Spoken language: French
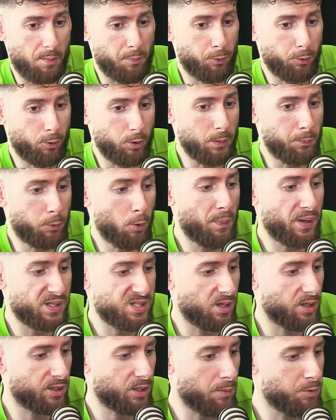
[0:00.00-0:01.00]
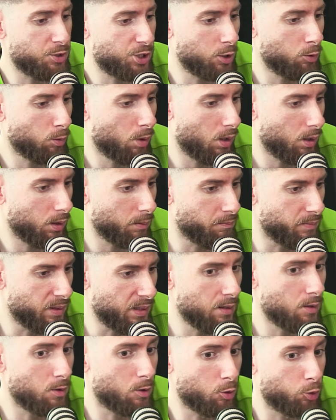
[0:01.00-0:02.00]
peut, il peut passer un cap chez toi, hein,
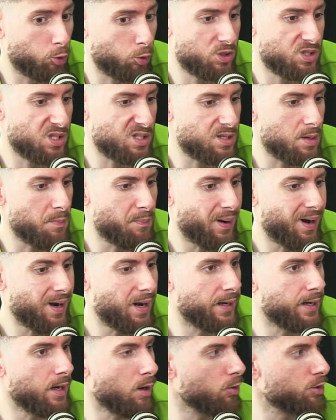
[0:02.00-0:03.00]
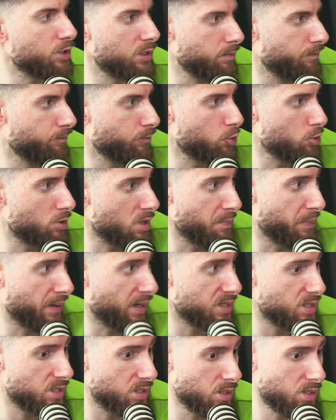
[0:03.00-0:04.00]
mais euh, le truc, c'est que c'est pas la garantie. Tu sais
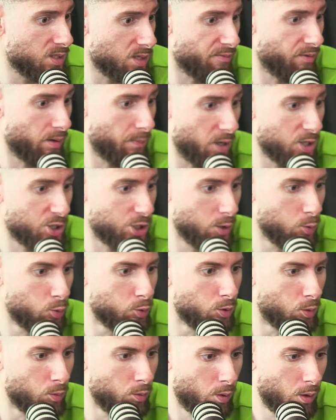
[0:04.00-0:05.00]
pas si ça. va marcher ou non. Alors